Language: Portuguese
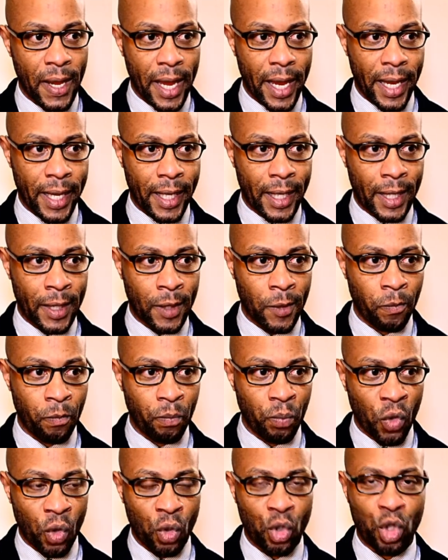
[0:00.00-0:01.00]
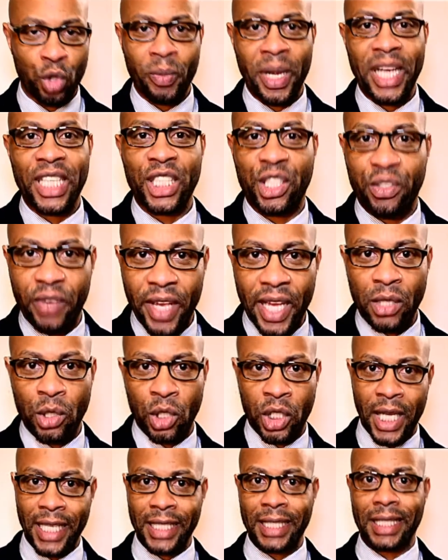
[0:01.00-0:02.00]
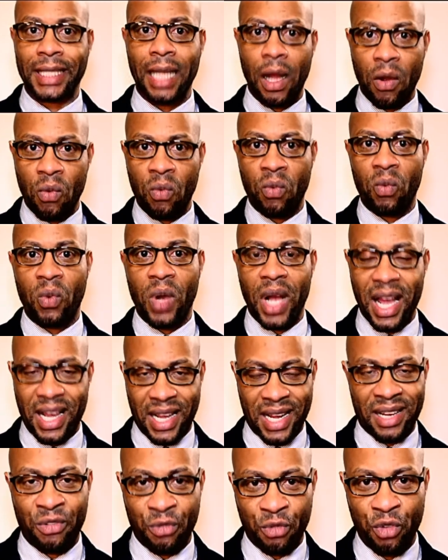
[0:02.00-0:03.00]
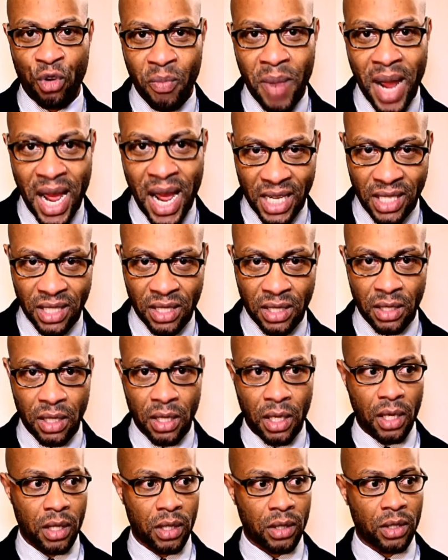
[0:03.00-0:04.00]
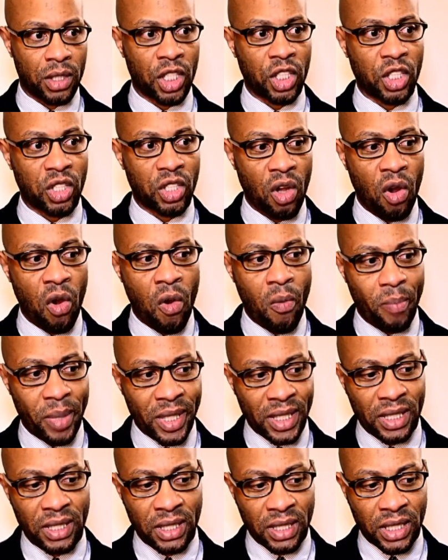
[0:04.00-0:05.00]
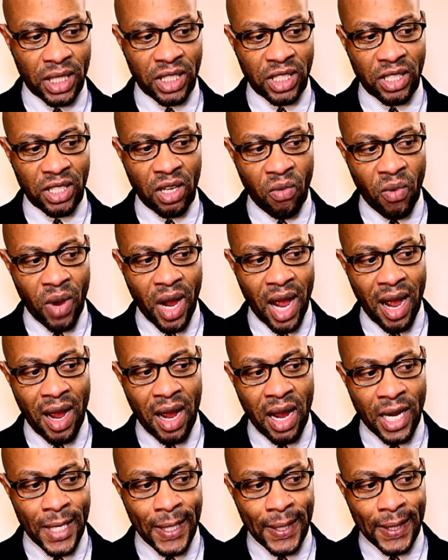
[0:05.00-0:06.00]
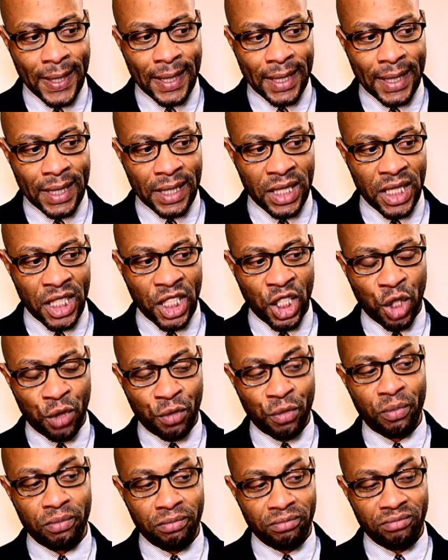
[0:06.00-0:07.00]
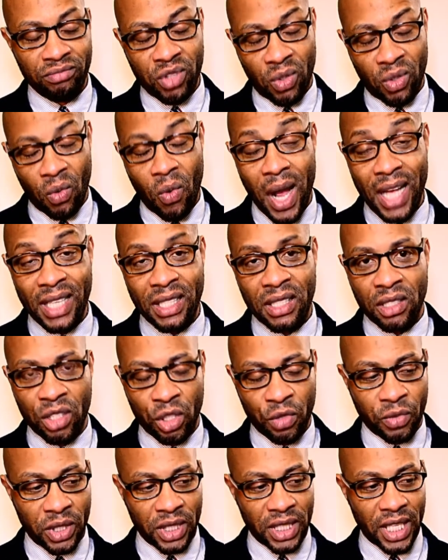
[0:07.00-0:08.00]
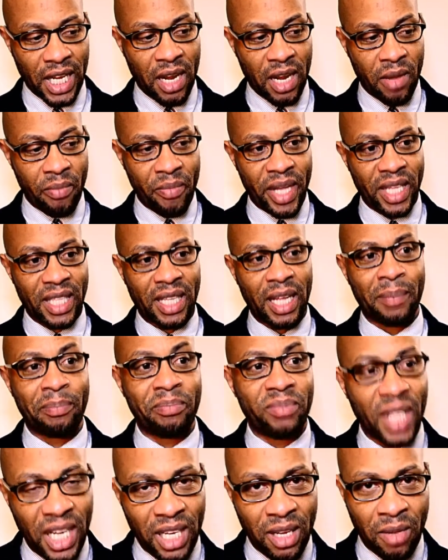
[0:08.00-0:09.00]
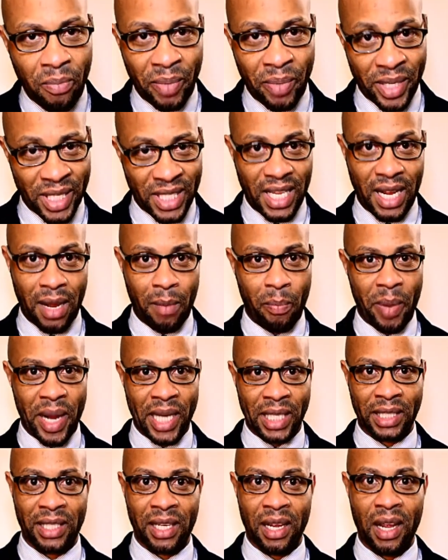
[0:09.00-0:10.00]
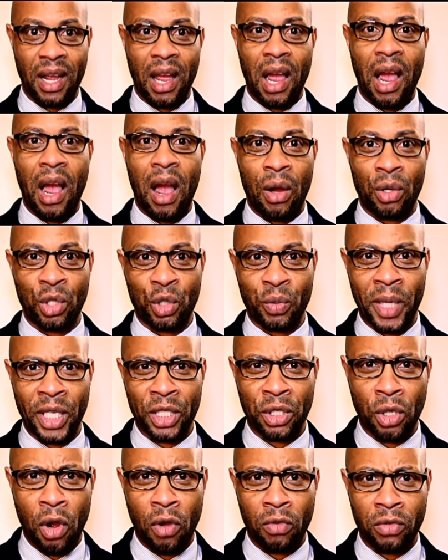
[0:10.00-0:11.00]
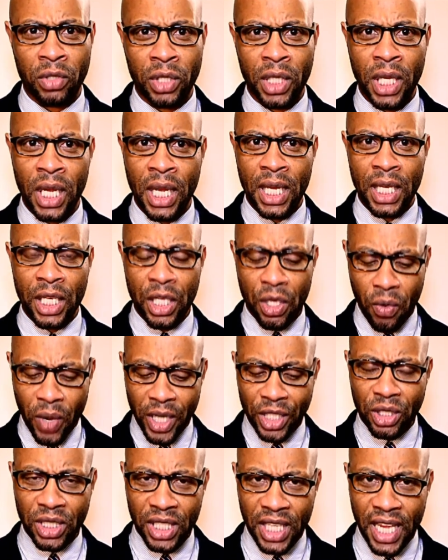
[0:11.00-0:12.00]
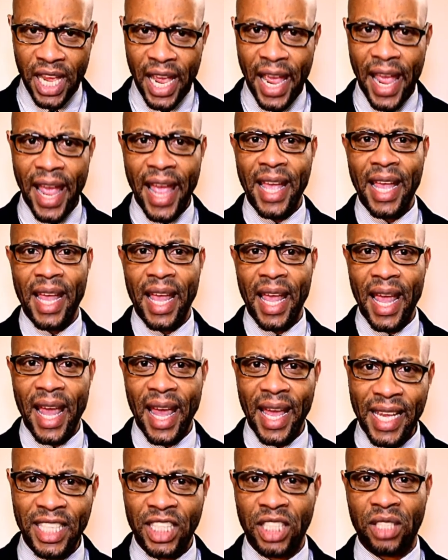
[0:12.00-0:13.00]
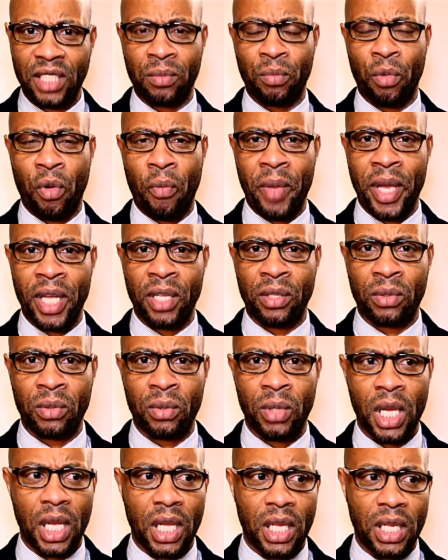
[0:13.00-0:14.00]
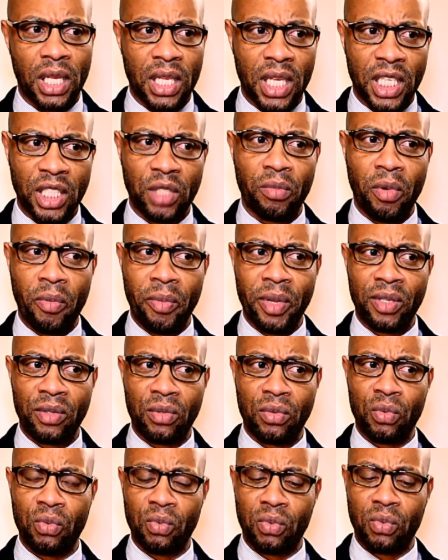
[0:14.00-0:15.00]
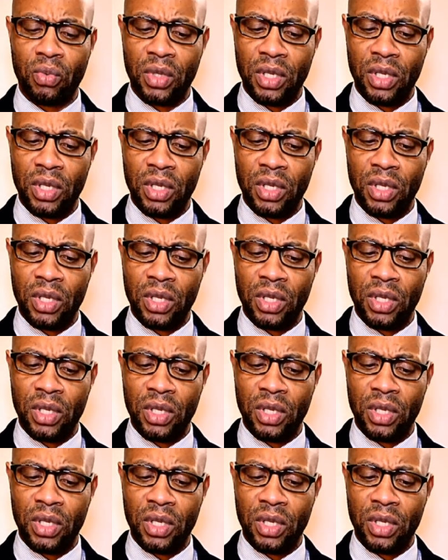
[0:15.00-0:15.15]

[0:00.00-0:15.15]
em que os mais velhos já estão a reformar-se, já estão a, já estão a uh, quase que esforçadamente a ter que passar a pasta aos mais novos. E eu acho que é, é este momento, e este momento